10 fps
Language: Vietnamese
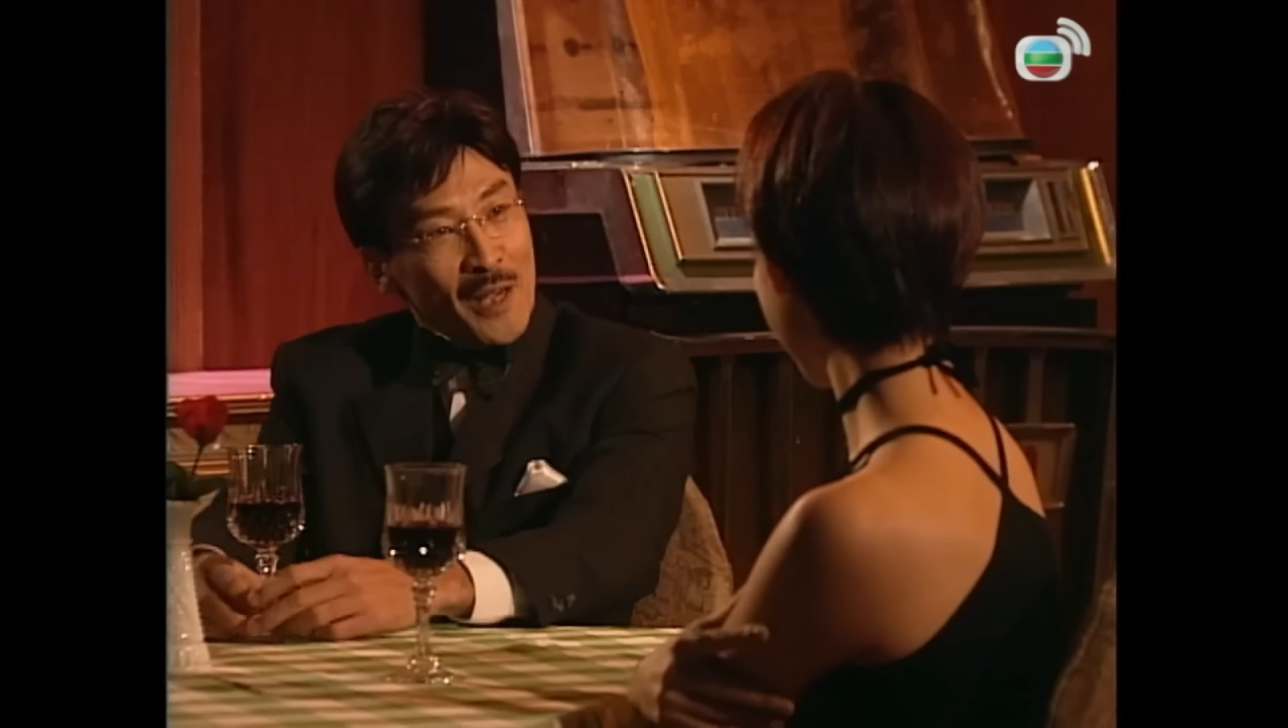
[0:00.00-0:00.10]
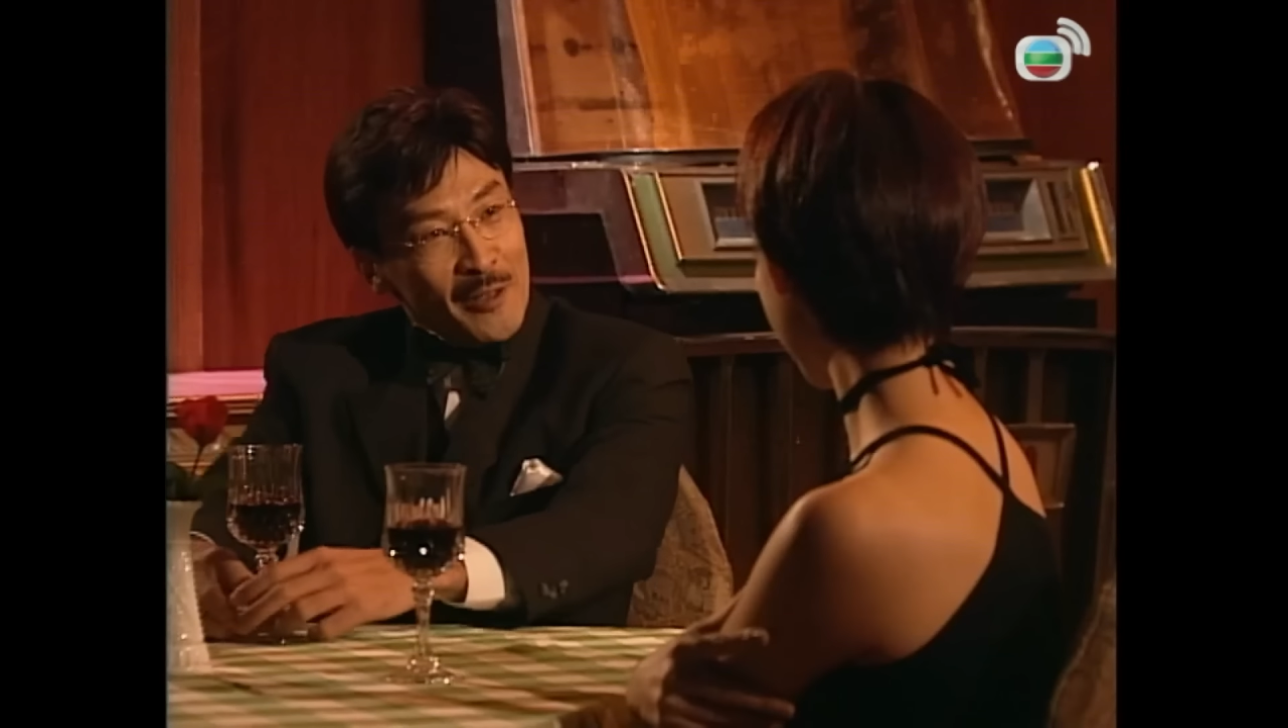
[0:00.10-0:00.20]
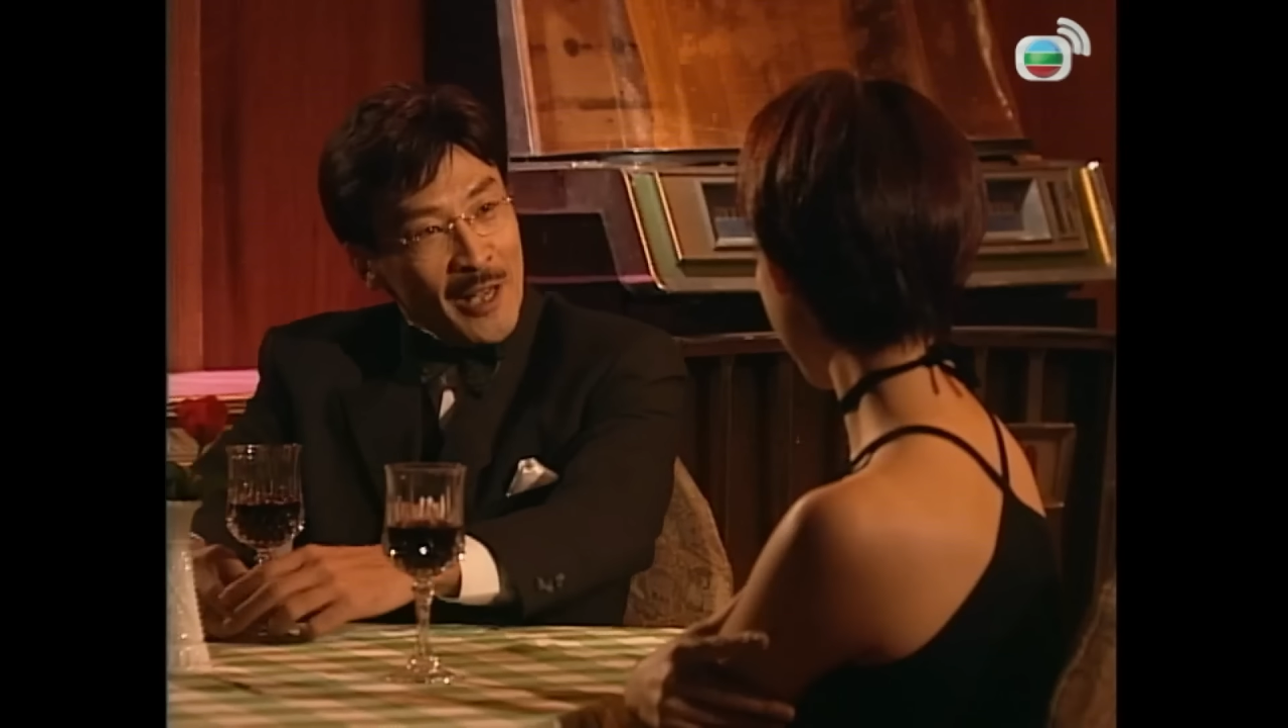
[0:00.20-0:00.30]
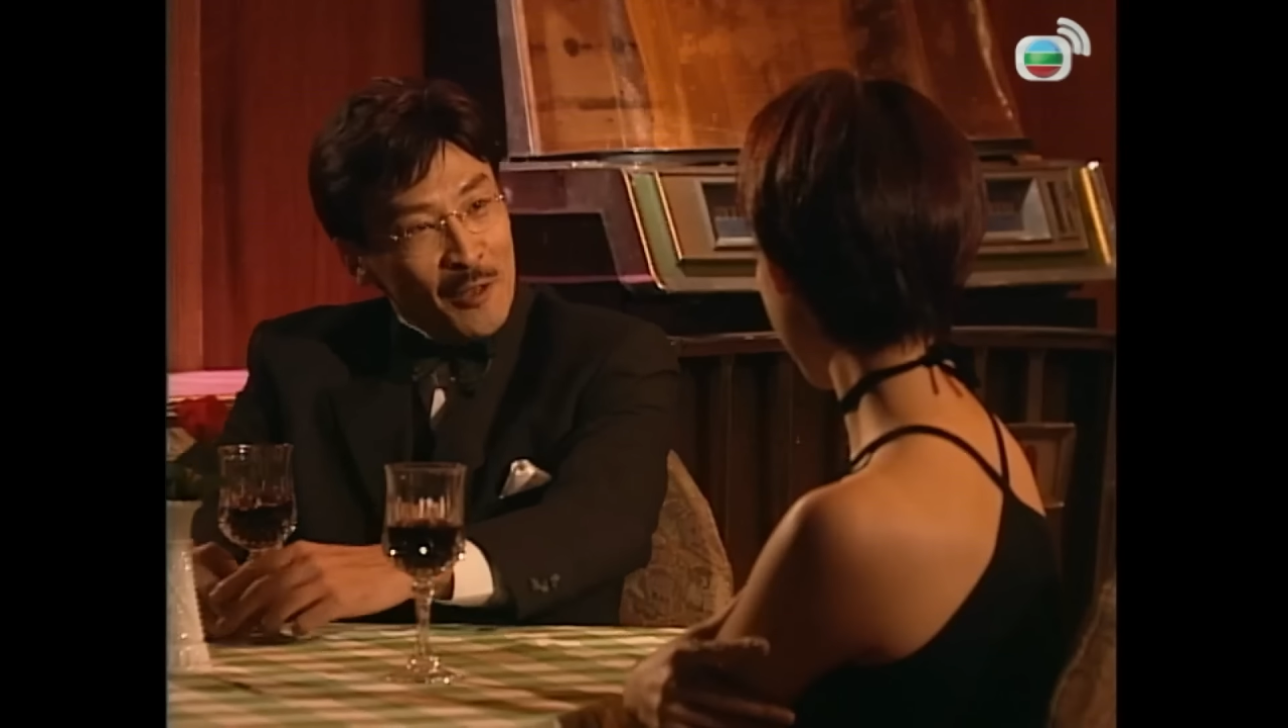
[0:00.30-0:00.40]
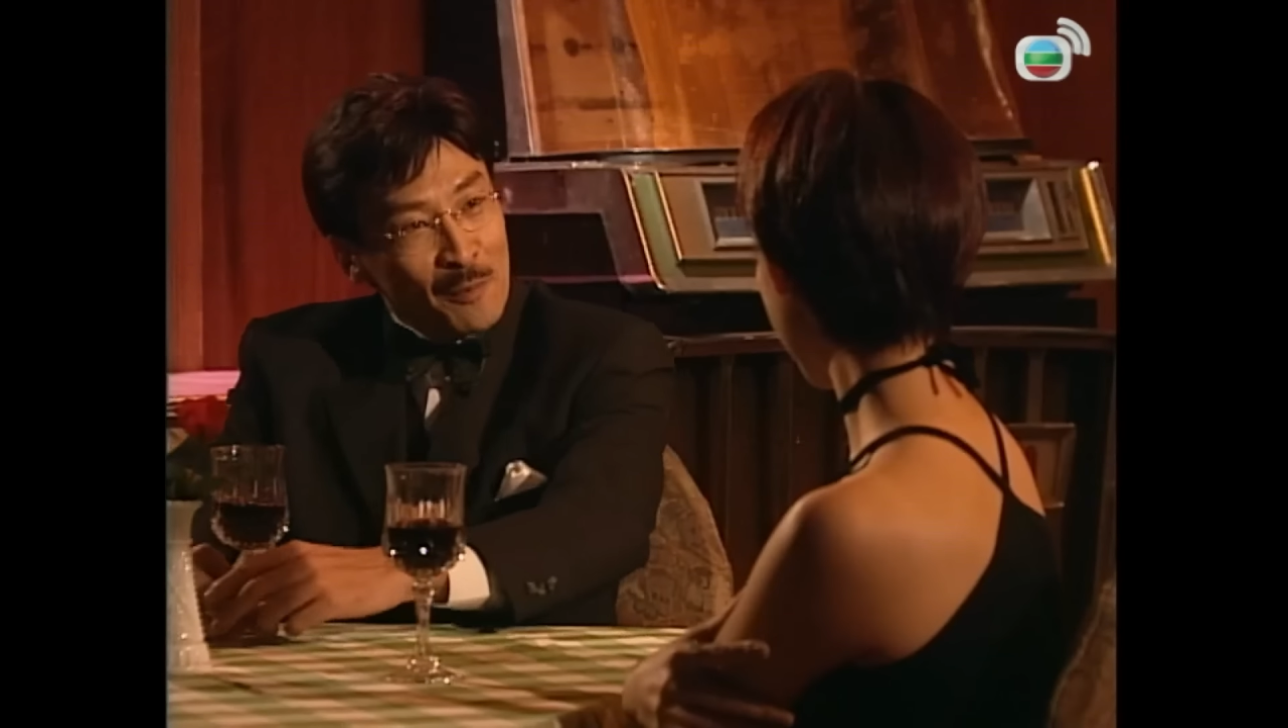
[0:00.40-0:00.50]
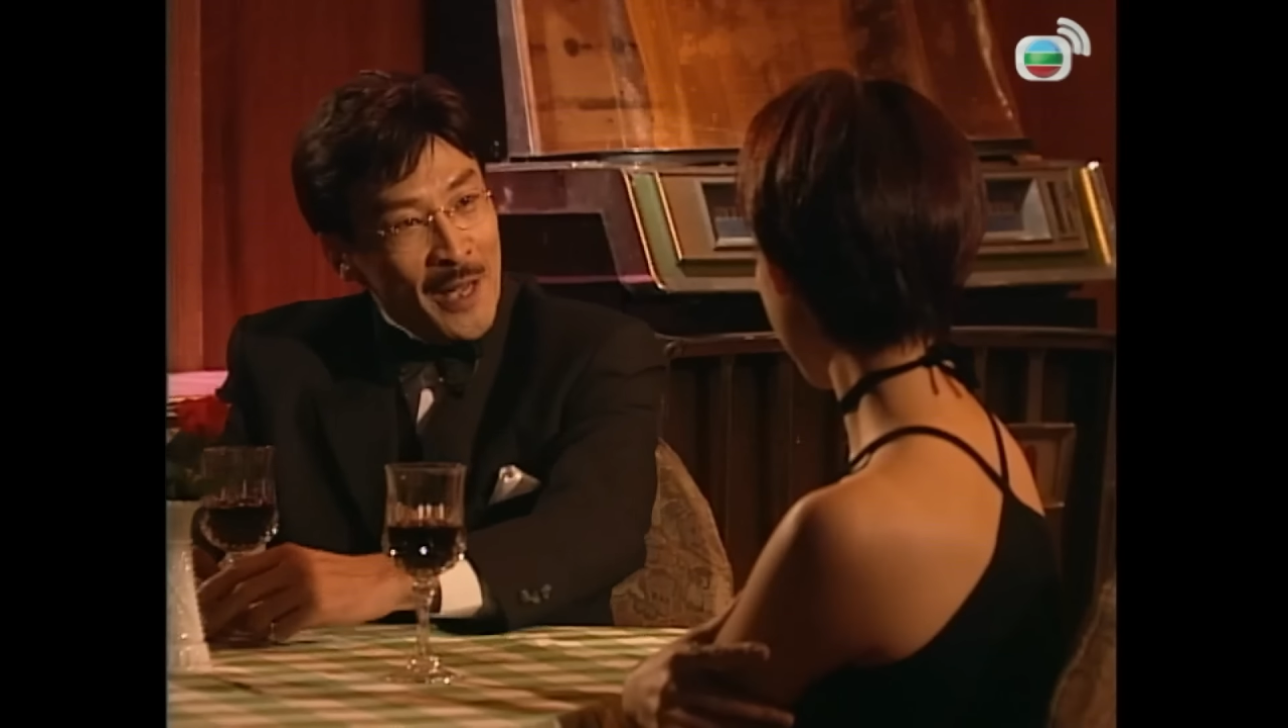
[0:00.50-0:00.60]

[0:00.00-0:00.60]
Vậy phải coi là